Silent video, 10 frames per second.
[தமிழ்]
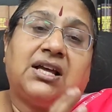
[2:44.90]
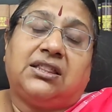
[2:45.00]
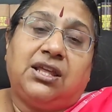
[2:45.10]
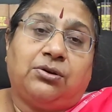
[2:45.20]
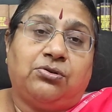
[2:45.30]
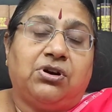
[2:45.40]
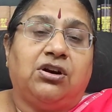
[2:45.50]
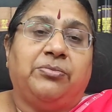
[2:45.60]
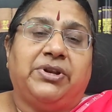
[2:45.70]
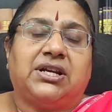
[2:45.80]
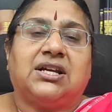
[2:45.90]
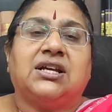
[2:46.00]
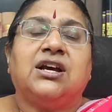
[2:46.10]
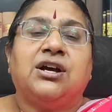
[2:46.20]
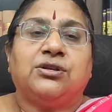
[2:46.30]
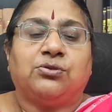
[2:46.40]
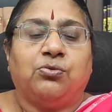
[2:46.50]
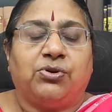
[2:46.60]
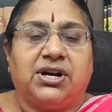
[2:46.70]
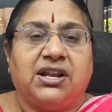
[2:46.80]
சாத்தியக்கூறுகளும் இருக்குது ஸோ
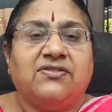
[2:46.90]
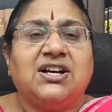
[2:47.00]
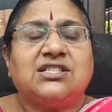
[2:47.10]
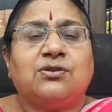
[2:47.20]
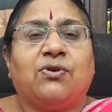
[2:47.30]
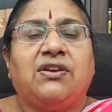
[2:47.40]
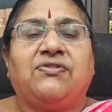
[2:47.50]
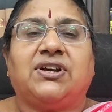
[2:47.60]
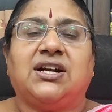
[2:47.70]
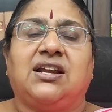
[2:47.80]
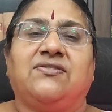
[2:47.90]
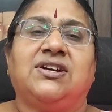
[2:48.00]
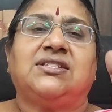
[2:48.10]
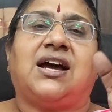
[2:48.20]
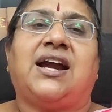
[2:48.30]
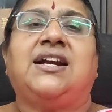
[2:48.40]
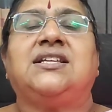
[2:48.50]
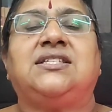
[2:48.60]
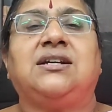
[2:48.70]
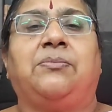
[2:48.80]
ஒரு டிவர்ஸ்ட் ஒய்ஃபுக்கு டிவோர்ஸ்
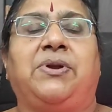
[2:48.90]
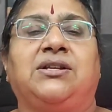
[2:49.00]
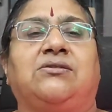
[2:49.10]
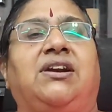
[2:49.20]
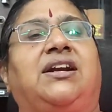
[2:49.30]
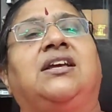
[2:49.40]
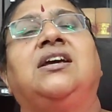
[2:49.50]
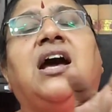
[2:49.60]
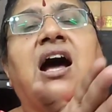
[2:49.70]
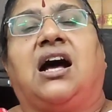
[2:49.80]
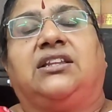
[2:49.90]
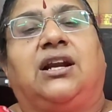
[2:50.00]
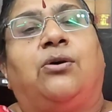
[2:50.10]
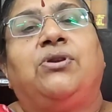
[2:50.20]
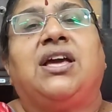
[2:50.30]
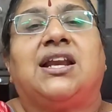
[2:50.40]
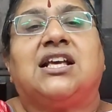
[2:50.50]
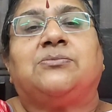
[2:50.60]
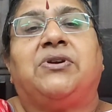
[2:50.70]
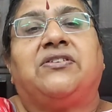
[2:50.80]
ஆயிடுச்சு அப்படின்னு சொல்லிட்டு அந்த டவுரி
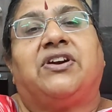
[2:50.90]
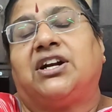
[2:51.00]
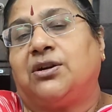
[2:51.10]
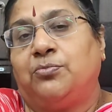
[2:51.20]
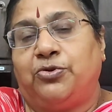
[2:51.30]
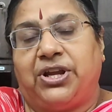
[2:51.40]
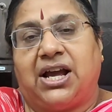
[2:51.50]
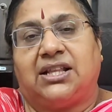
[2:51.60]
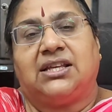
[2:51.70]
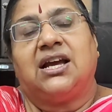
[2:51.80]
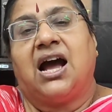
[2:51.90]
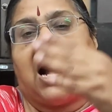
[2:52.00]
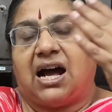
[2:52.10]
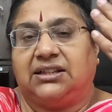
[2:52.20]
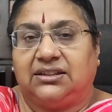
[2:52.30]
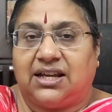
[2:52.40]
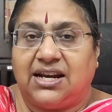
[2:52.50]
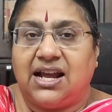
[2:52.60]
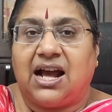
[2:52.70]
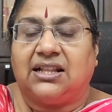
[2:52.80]
ஹராஸ்மெண்ட் வழக்கு முடியாது அது
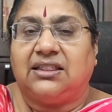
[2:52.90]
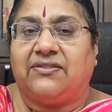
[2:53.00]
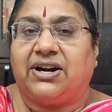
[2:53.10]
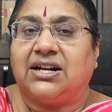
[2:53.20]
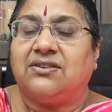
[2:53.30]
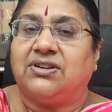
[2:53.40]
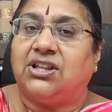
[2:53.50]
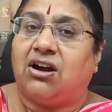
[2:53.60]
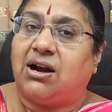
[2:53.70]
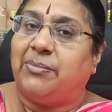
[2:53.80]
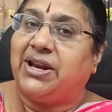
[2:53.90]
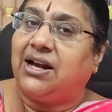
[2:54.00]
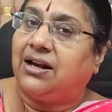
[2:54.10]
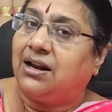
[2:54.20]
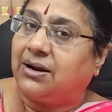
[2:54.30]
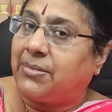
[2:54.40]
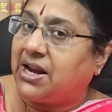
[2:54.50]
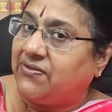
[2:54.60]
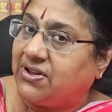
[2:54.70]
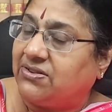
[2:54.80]
தனியாக அந்த வழக்கு வந்து ஆன் மெரிட்டில்
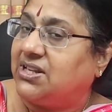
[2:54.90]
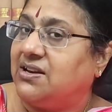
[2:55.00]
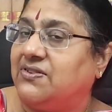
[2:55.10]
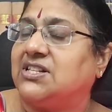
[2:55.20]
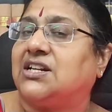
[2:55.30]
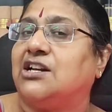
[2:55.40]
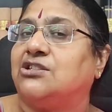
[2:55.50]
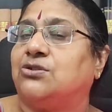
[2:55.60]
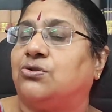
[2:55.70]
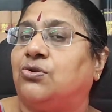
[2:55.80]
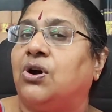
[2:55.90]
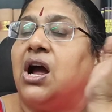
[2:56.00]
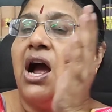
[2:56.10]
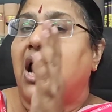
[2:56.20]
மனைவிக்கு வந்து டிவர்ஸ் கிடைச்சிருக்கும்